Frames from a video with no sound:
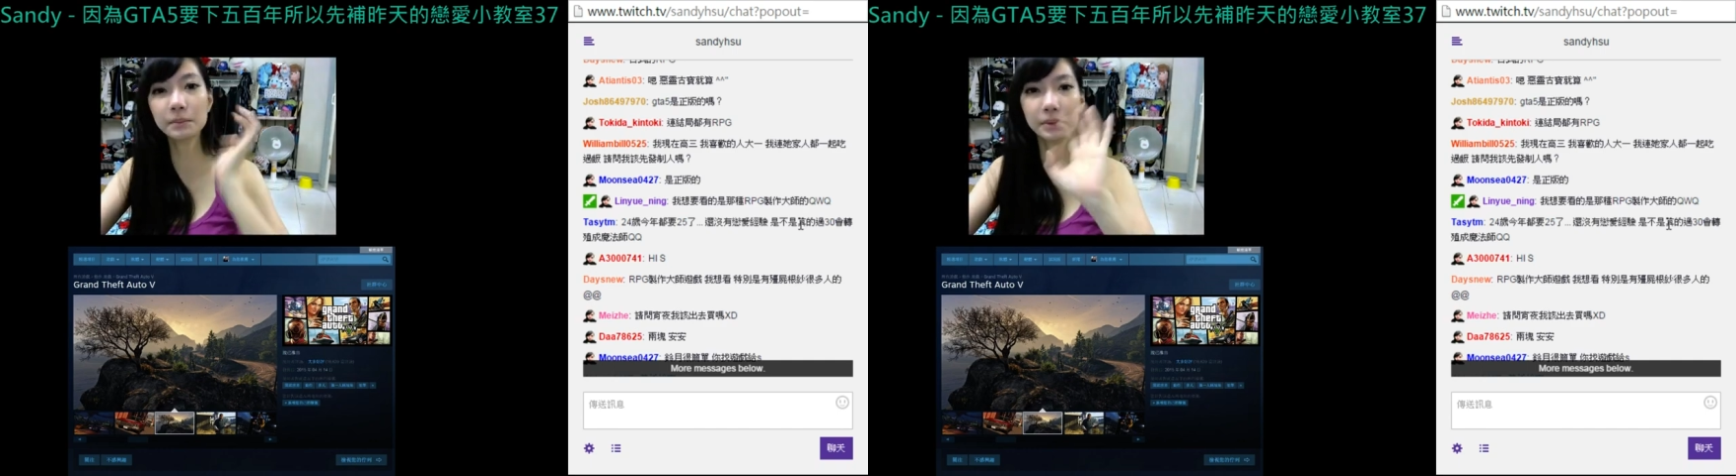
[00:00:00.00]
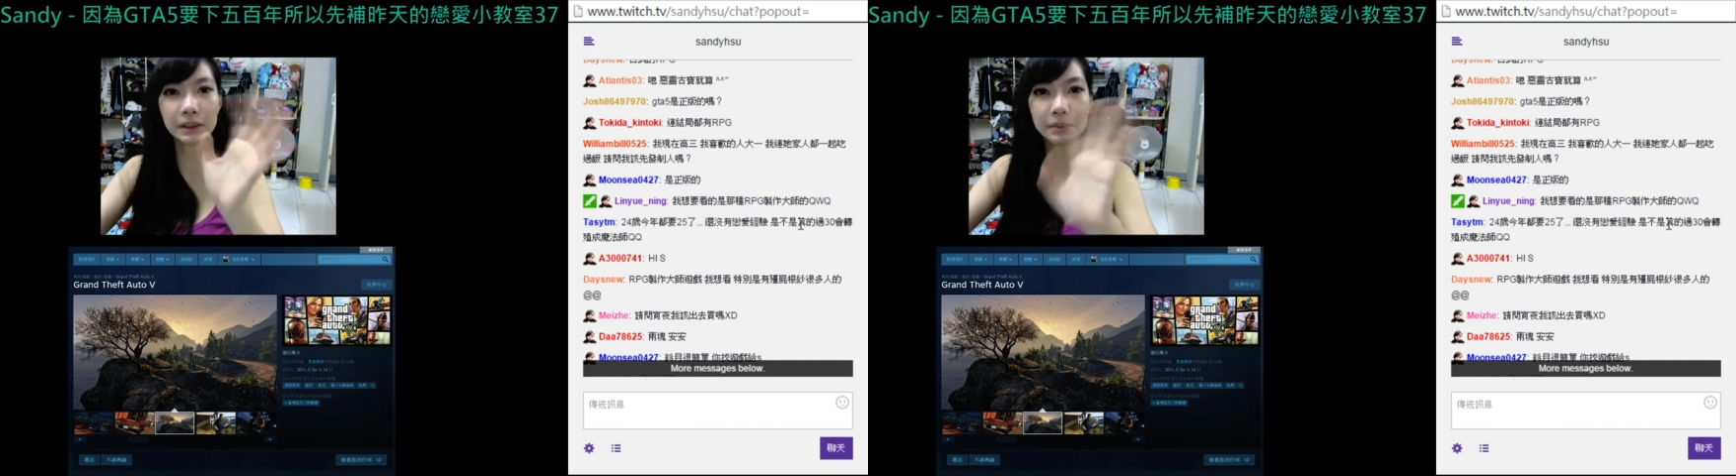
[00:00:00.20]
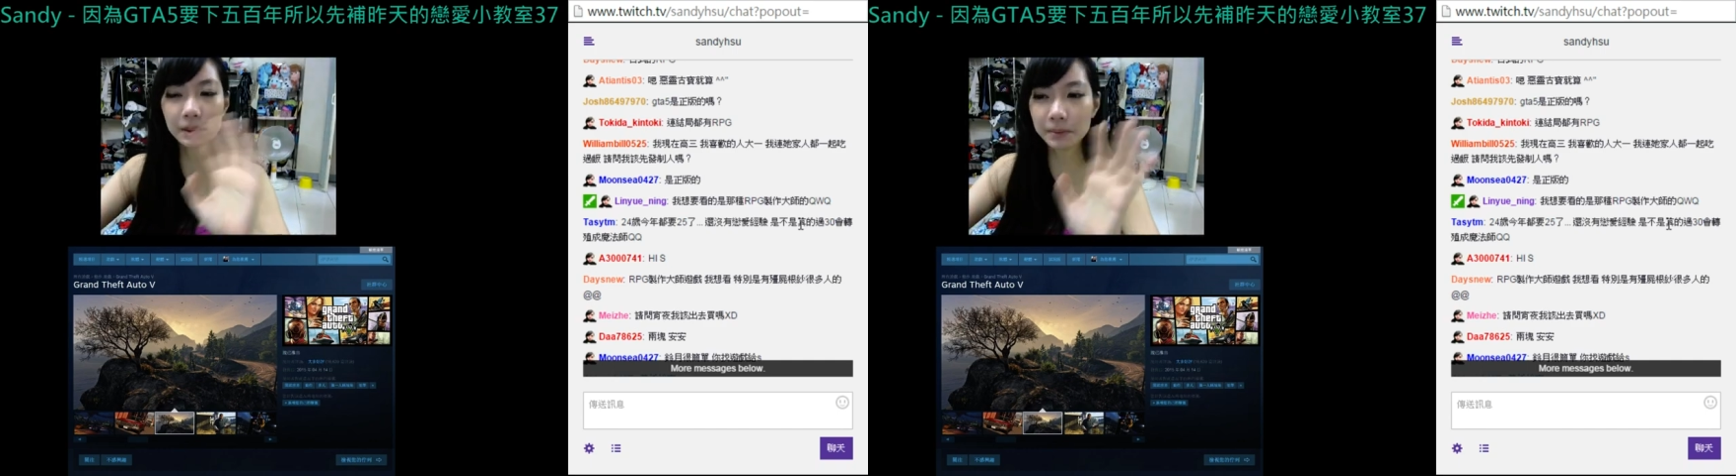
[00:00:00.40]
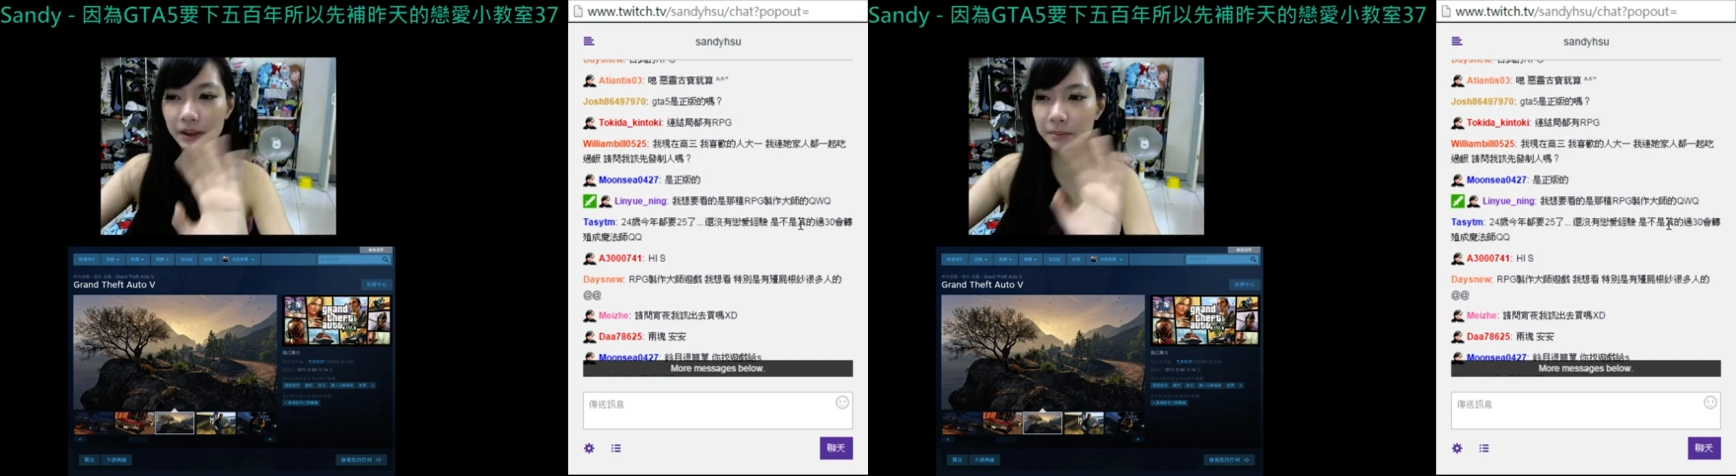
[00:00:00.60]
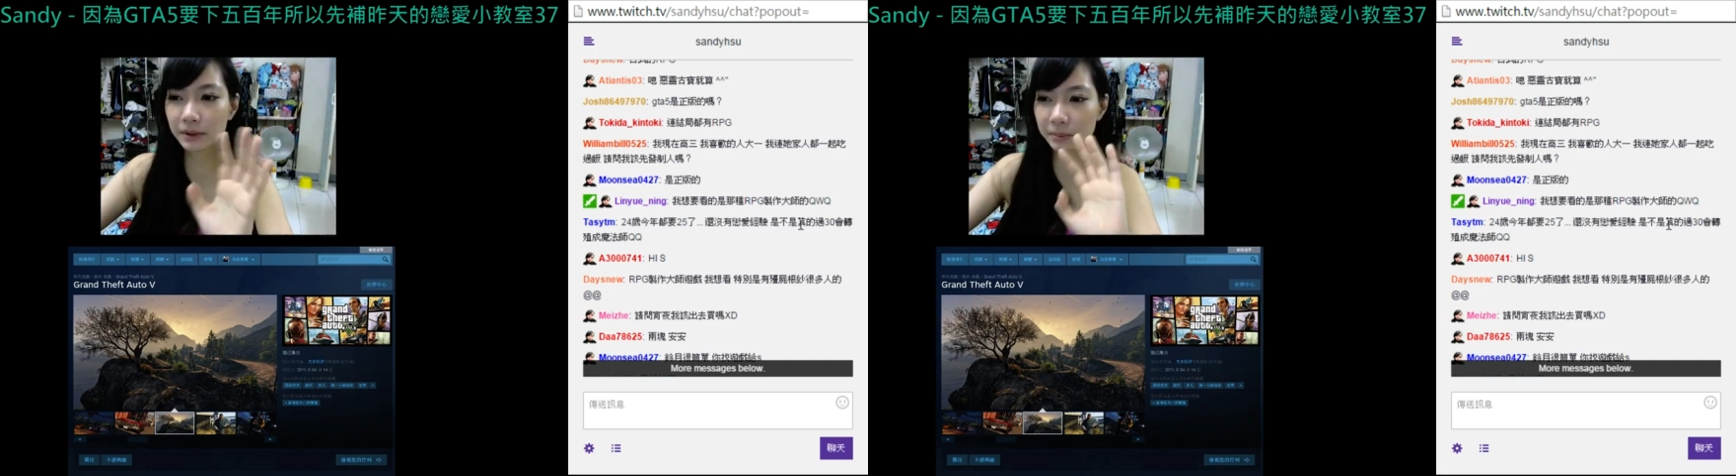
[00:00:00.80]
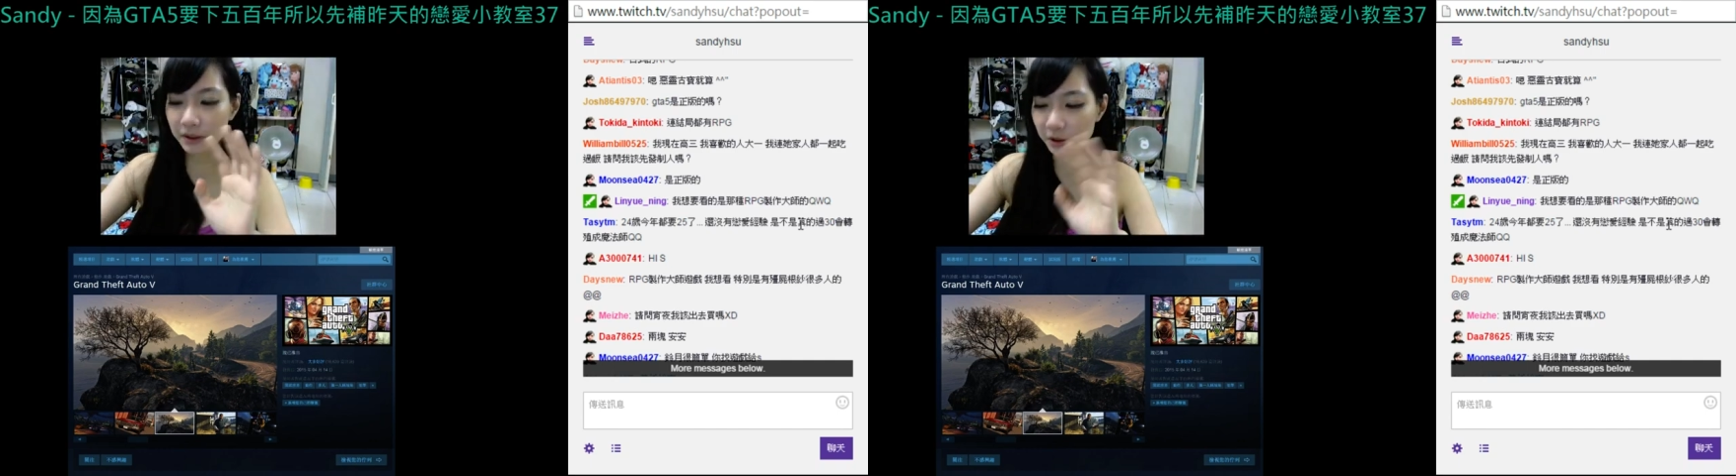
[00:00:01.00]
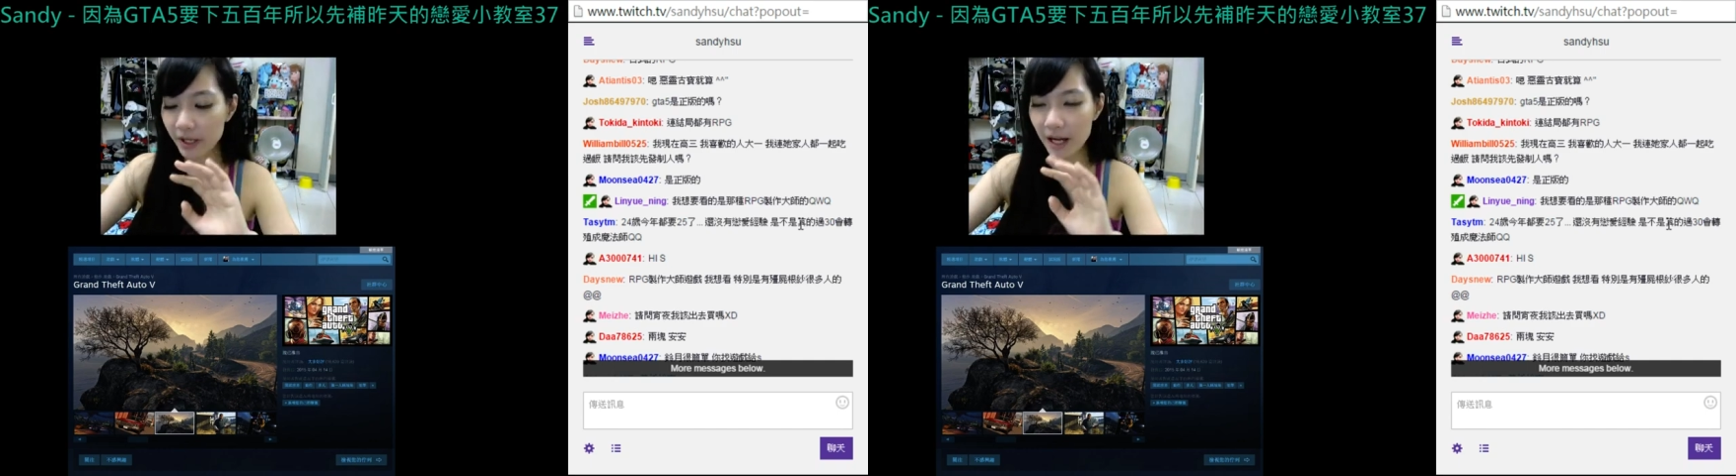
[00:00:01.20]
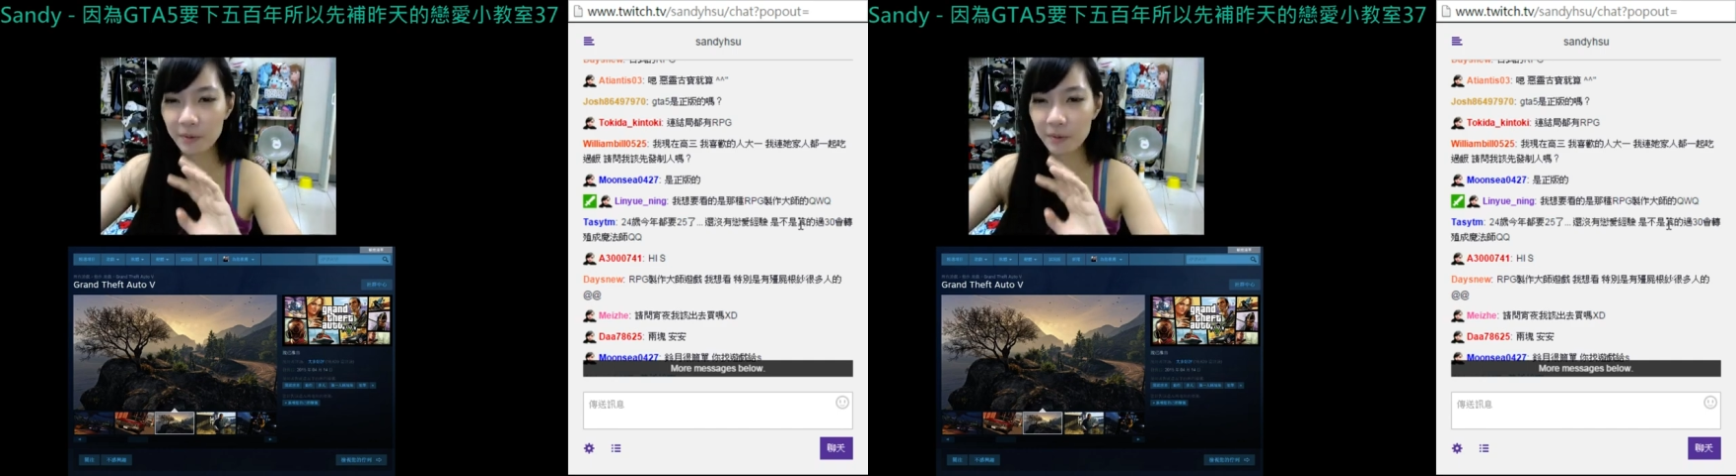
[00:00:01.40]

不是不是不是不是不是对啊，